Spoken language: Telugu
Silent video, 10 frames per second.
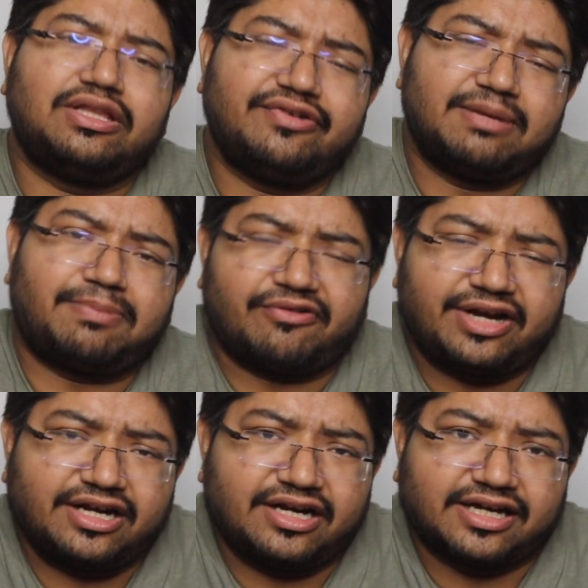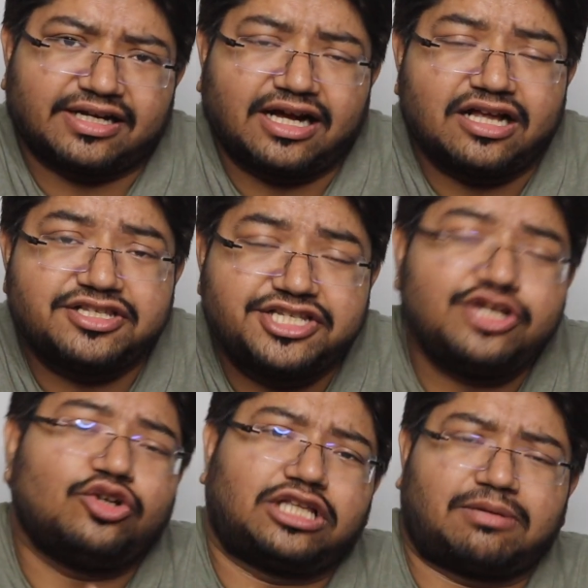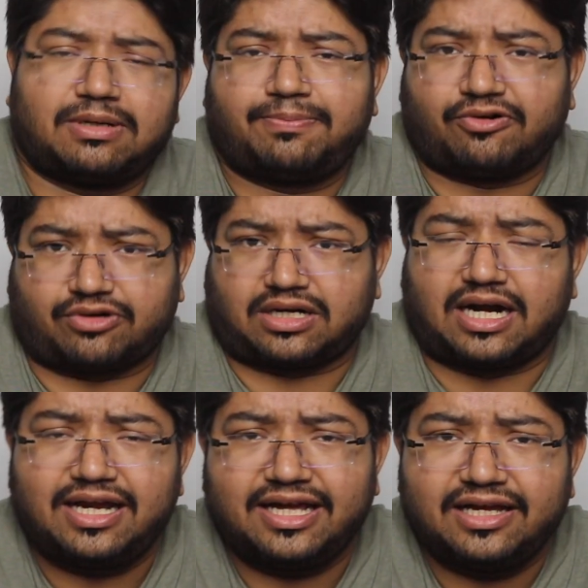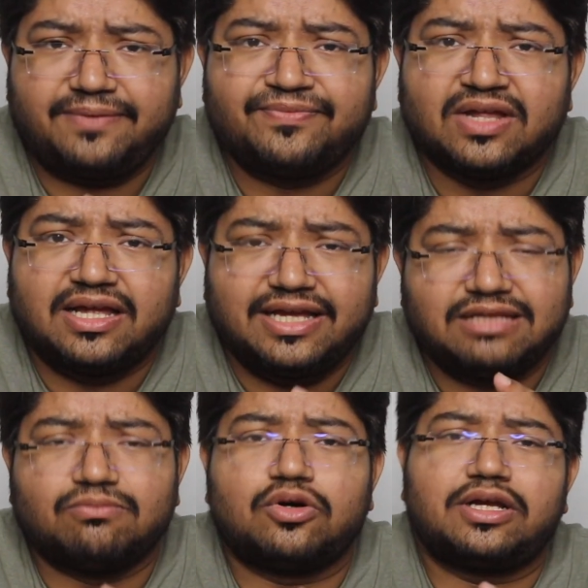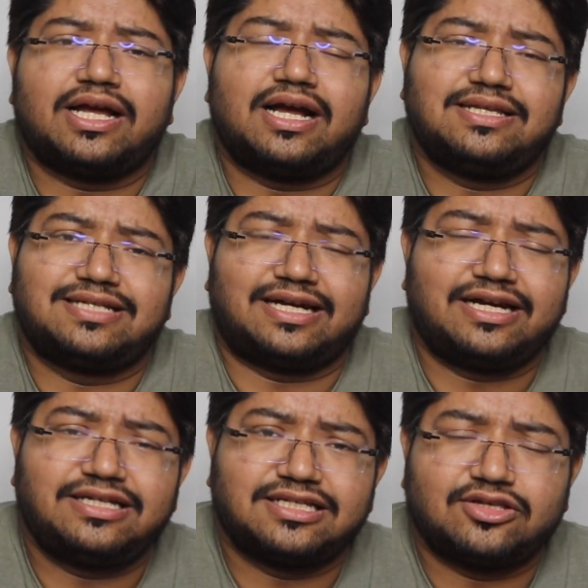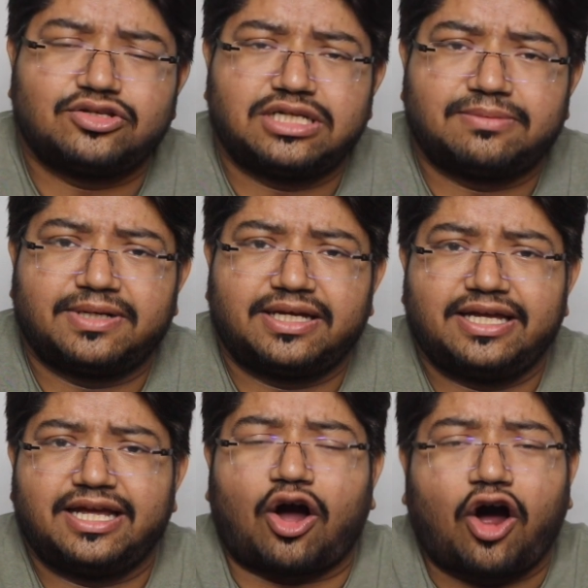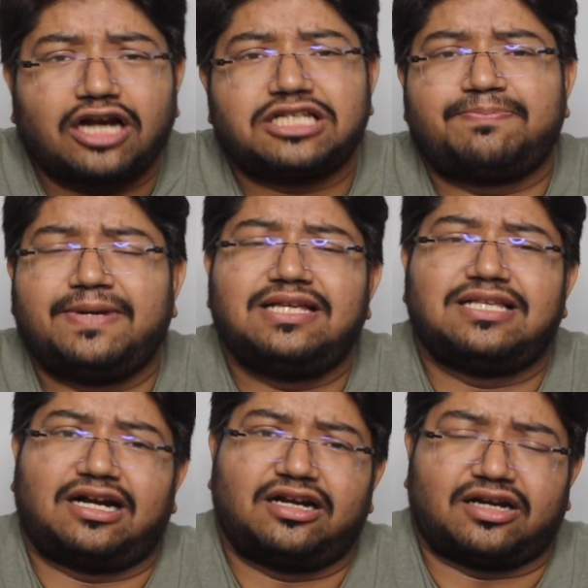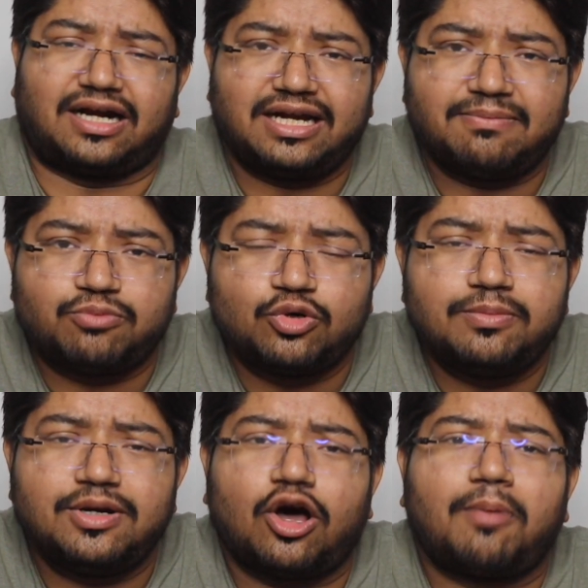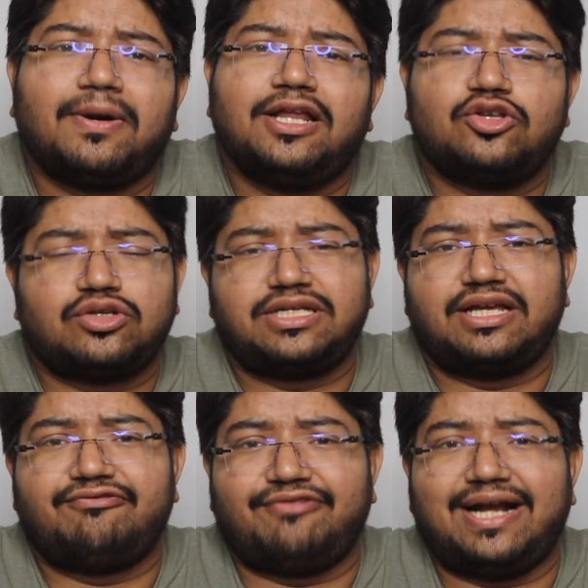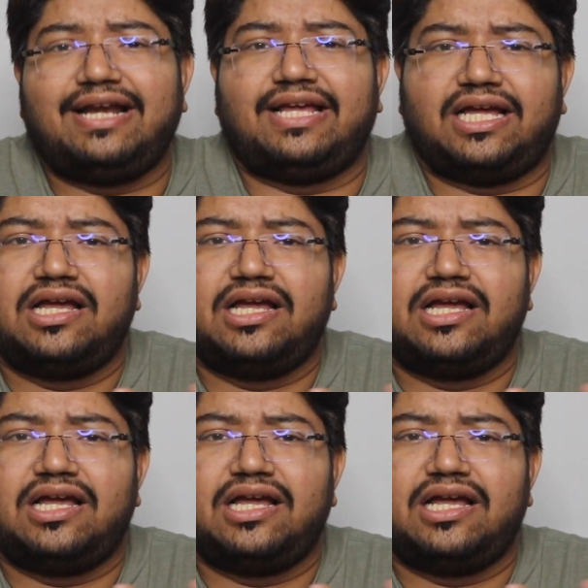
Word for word: విధమైన పవర్ ఏంటంటే కనుక జియో థర్మల్ పవర్ అంటే ఇది ముఖ్యంగా జనరేట్ చేసేది వచ్చేప్పటికి హాట్ స్ప్రింగ్స్ అని అంటారు అంటే భూమి లోపల నుంచి వచ్చే వేడి